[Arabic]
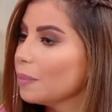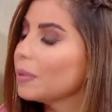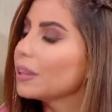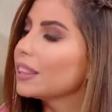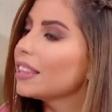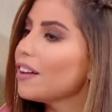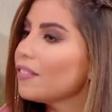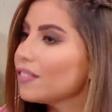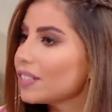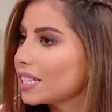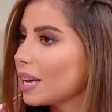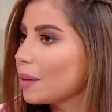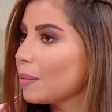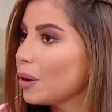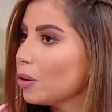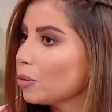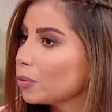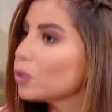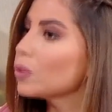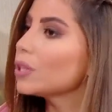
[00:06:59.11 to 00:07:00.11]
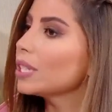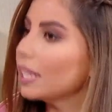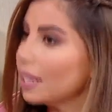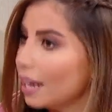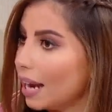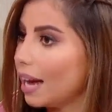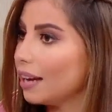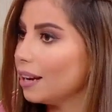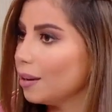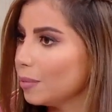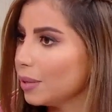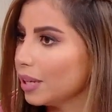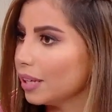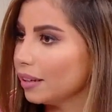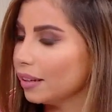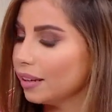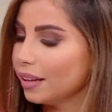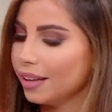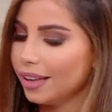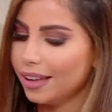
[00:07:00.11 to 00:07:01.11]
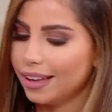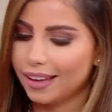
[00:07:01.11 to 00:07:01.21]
بتنافس كمان وبتوصل للعالميه